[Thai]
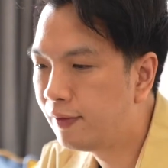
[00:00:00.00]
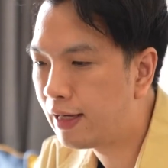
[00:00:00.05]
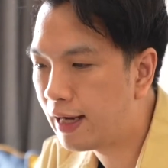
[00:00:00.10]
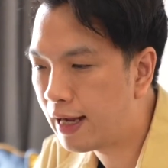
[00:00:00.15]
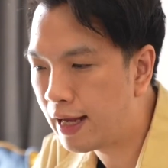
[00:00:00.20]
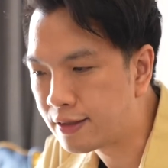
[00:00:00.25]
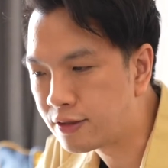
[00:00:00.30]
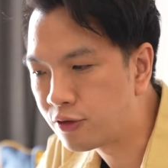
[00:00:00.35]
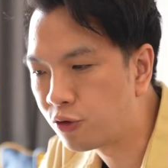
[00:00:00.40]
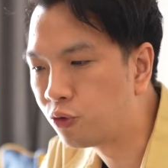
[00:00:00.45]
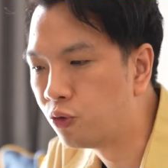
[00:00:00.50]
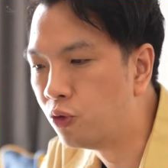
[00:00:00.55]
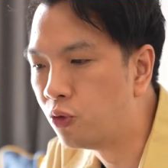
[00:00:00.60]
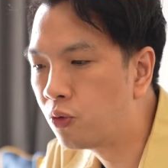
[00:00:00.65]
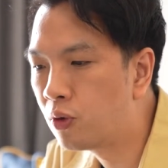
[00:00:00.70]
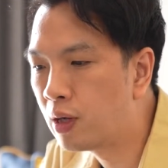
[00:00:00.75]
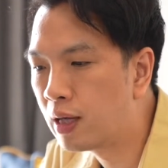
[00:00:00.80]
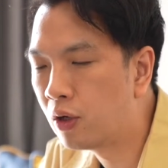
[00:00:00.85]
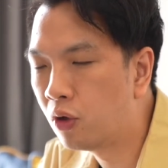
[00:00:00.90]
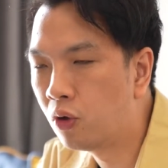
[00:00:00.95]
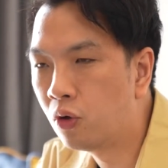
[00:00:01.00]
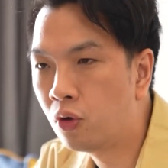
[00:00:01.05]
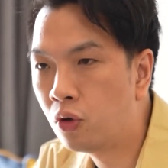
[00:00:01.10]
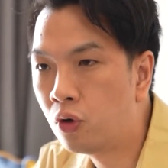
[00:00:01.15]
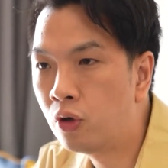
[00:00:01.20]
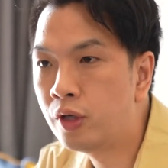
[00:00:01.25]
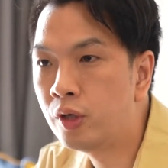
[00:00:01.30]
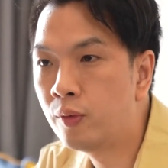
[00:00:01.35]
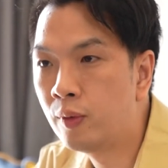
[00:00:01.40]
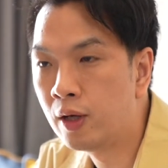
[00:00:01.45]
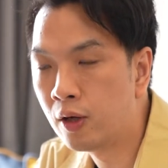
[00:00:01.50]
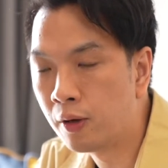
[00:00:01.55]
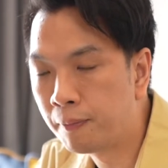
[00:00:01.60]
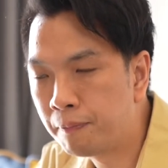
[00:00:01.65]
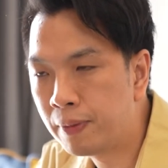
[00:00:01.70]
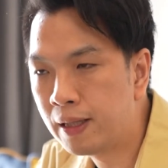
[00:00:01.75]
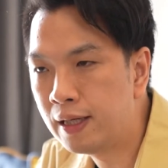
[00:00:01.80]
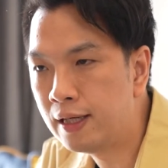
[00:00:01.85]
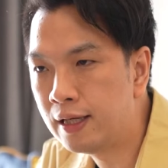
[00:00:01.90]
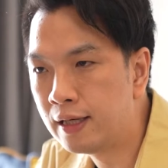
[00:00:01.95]
มันอาจจะสูงกว่าโลคอลดีเวลลอป
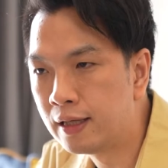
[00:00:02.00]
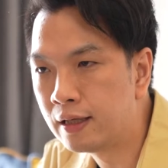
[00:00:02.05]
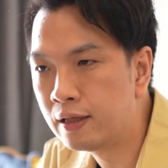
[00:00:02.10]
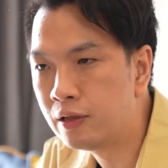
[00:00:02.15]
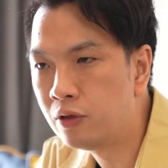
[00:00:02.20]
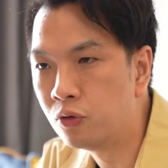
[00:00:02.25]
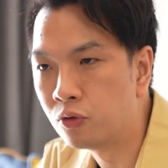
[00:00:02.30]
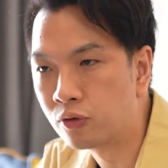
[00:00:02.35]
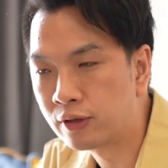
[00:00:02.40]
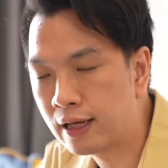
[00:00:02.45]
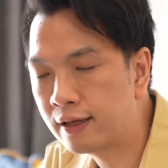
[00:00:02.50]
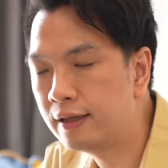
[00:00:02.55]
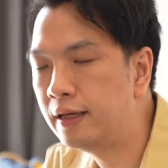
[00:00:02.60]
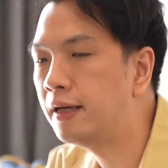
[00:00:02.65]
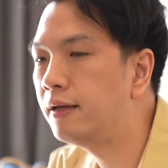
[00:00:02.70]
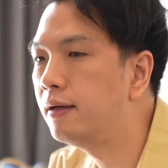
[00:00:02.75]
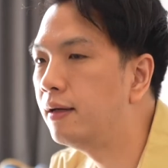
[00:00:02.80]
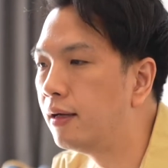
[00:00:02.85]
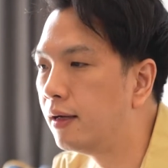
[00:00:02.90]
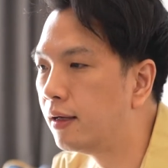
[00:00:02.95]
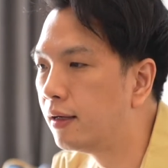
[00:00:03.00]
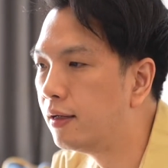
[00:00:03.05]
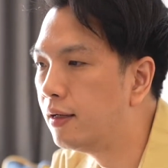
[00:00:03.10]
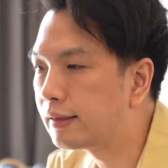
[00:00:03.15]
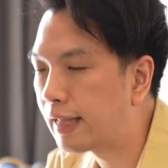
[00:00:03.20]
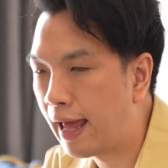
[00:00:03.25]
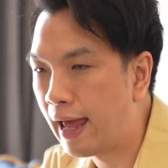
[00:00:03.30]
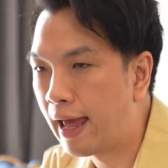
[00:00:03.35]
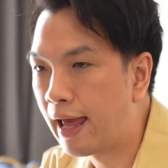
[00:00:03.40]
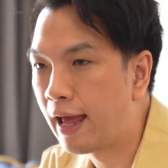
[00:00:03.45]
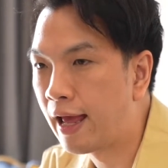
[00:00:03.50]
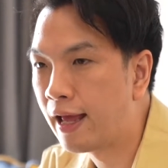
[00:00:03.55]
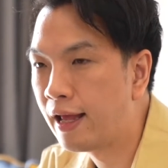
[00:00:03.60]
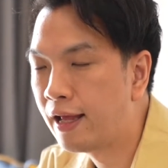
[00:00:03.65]
เปอร์อยู่สักนิดหนึ่ง แต่